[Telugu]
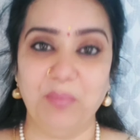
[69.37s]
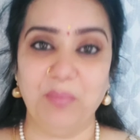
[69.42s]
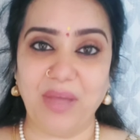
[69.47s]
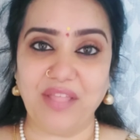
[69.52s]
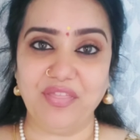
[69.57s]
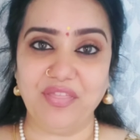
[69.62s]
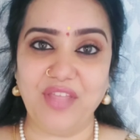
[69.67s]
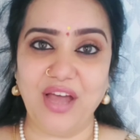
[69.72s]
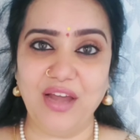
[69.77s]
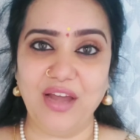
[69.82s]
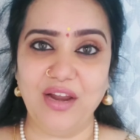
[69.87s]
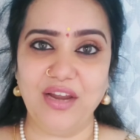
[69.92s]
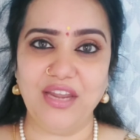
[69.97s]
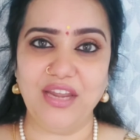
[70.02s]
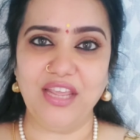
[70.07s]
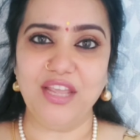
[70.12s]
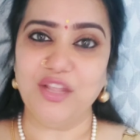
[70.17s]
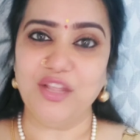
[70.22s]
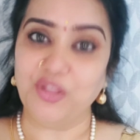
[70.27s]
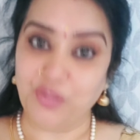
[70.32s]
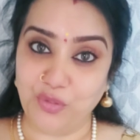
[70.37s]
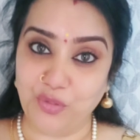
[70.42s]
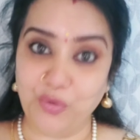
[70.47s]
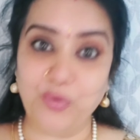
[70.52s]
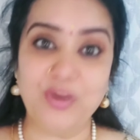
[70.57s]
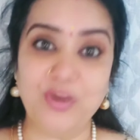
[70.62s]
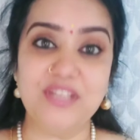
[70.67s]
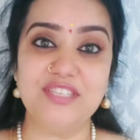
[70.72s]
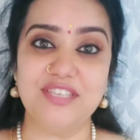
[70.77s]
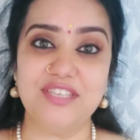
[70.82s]
బంధాలని
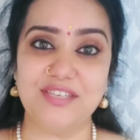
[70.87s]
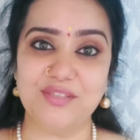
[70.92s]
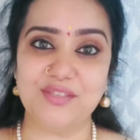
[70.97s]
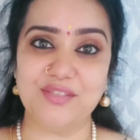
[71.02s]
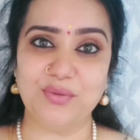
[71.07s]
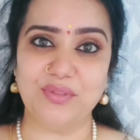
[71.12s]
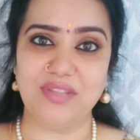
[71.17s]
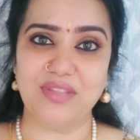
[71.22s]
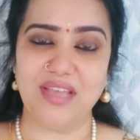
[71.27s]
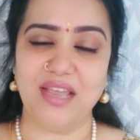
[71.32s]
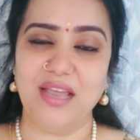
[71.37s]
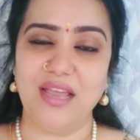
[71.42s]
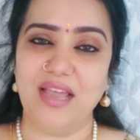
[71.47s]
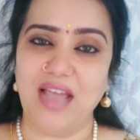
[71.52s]
దూరం చేస్తుంది